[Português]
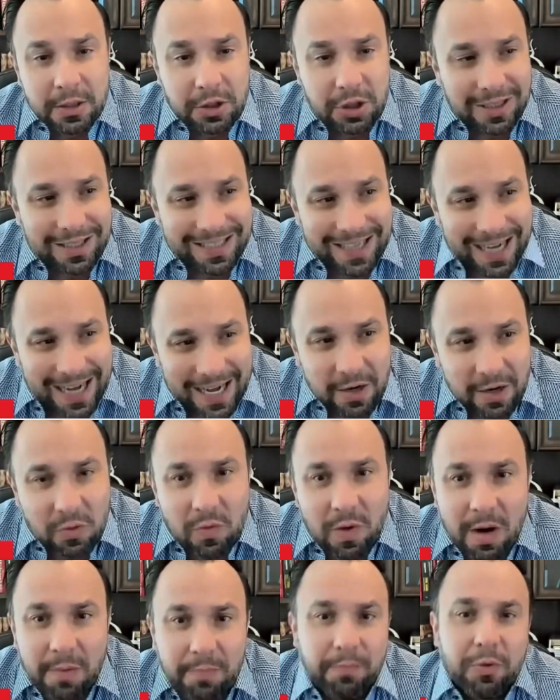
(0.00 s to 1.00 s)
de
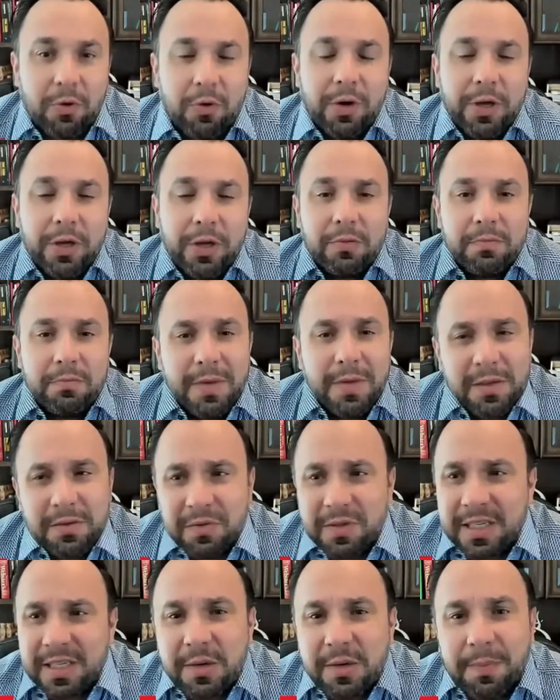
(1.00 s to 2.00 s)
dar um apoio,
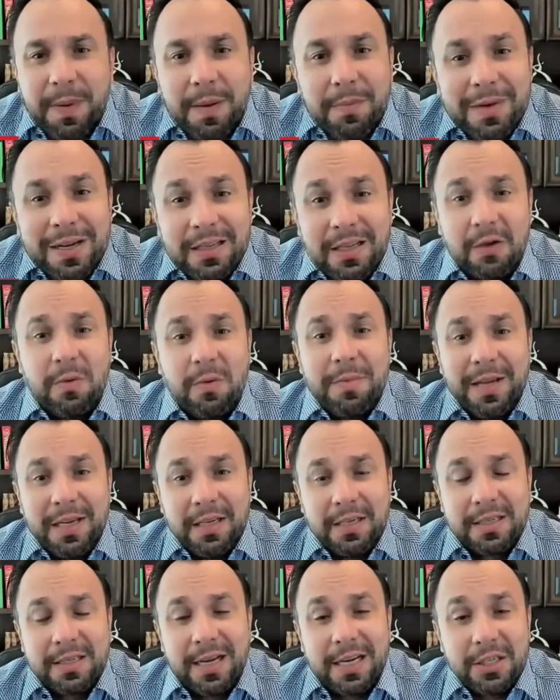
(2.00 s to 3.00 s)
mesmo que seja para mandar uma
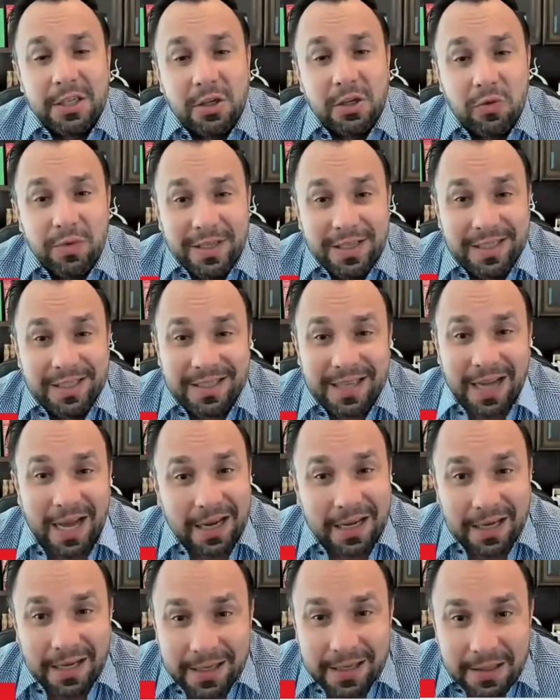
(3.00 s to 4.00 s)
mensagem no
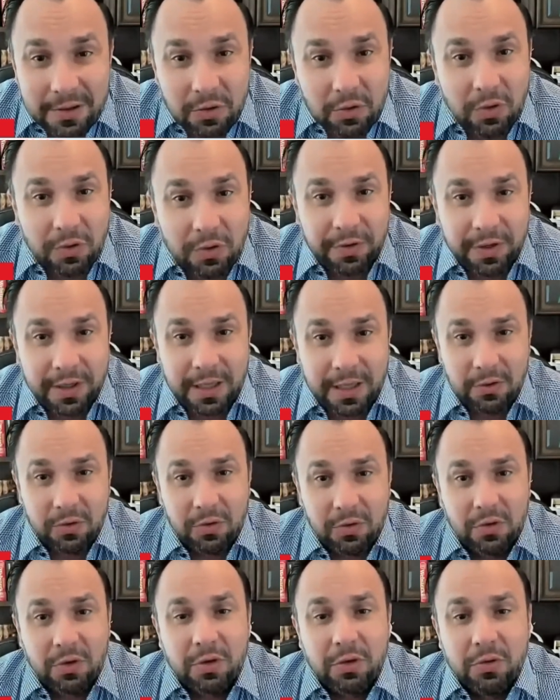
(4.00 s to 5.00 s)
Instagram do
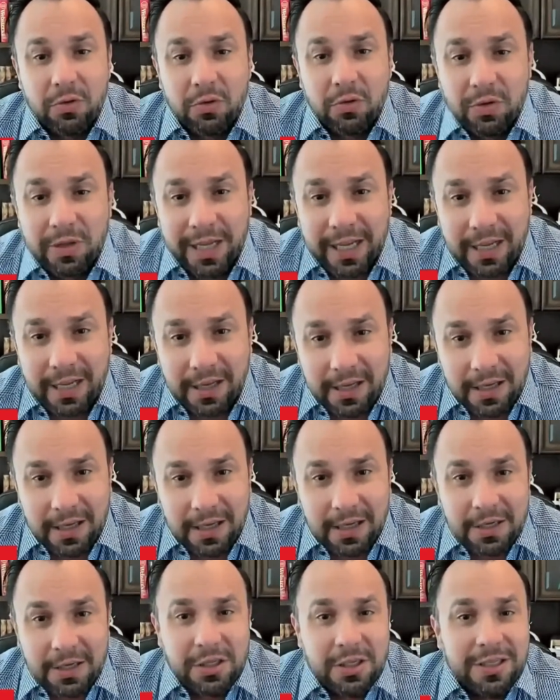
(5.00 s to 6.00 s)
governador, do
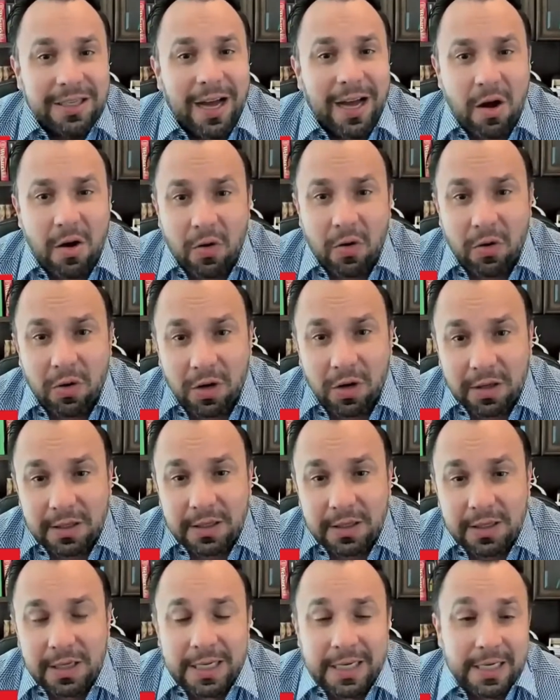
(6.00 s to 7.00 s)
Derrite, da
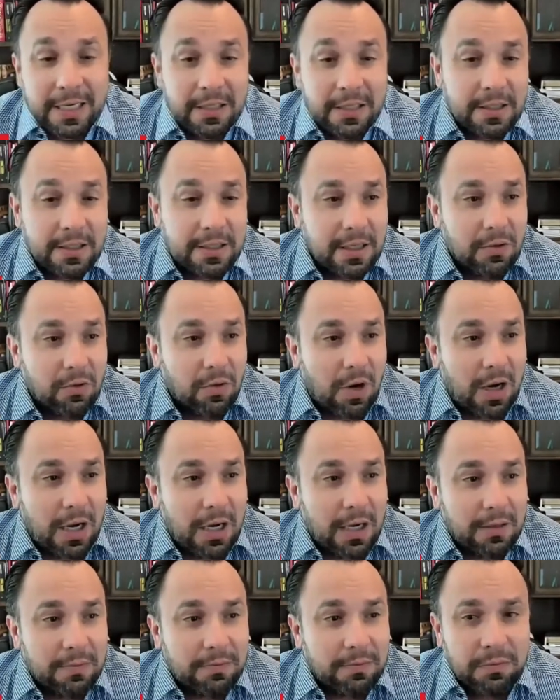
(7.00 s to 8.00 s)
Rota, dizendo:
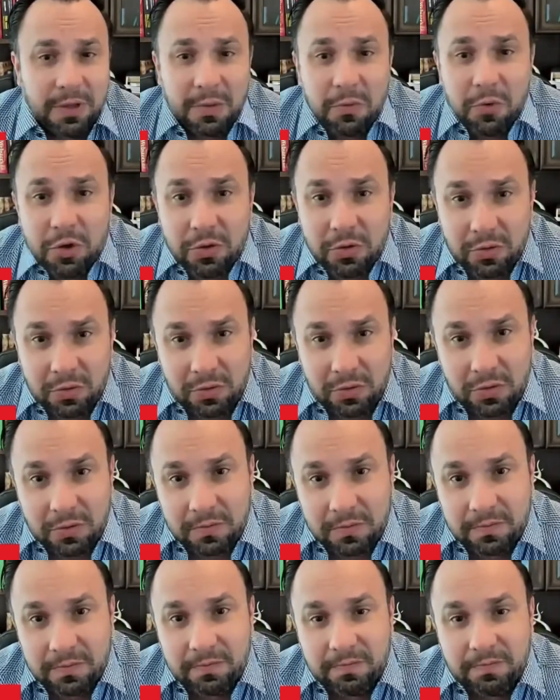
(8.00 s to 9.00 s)
olha, estamos juntos,